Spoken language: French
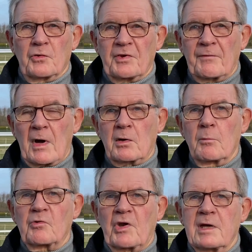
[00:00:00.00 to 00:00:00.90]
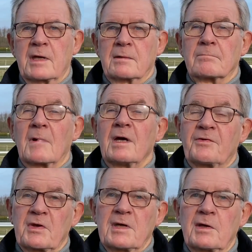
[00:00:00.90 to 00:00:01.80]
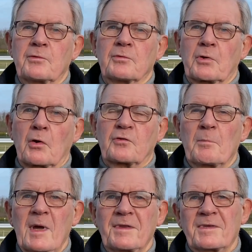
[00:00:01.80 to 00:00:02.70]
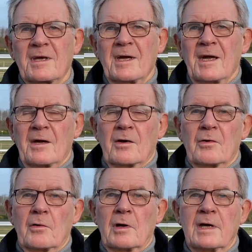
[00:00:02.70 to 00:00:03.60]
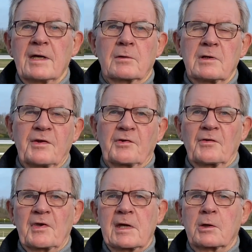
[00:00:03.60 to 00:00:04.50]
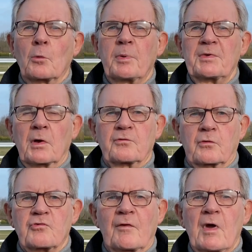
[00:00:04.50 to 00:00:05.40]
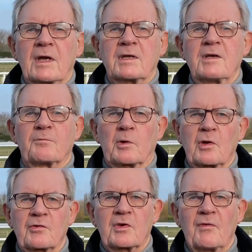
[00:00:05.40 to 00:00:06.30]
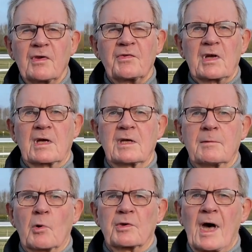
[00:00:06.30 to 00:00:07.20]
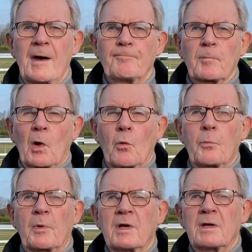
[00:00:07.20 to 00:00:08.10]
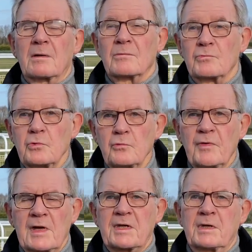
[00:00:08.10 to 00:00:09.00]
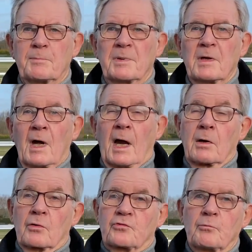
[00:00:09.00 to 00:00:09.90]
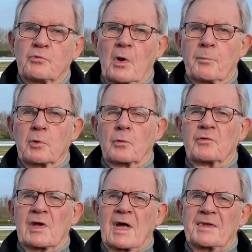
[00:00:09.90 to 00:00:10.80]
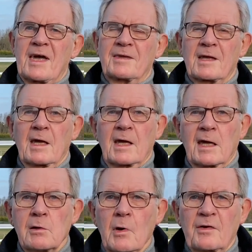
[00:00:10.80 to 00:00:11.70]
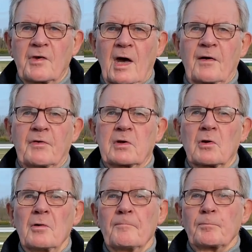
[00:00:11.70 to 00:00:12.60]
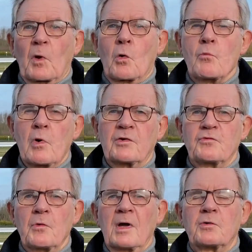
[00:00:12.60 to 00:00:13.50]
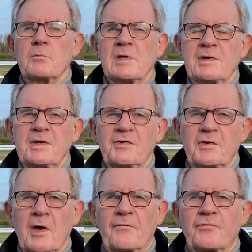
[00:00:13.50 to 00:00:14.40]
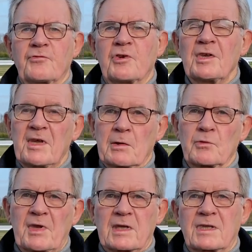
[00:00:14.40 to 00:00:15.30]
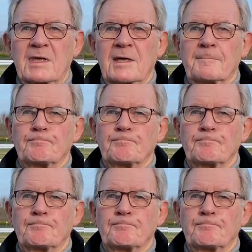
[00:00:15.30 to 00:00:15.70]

de savoir comment j'allais essayer de transmettre euh, les connaissances et les compétences que j'avais acquises pendant ces 25 années de mandat auprès d'une nouvelle équipe. Alors je me suis un peu creusé la tête et le hasard a fait que, au mois de juin 2019, j'ai été contacté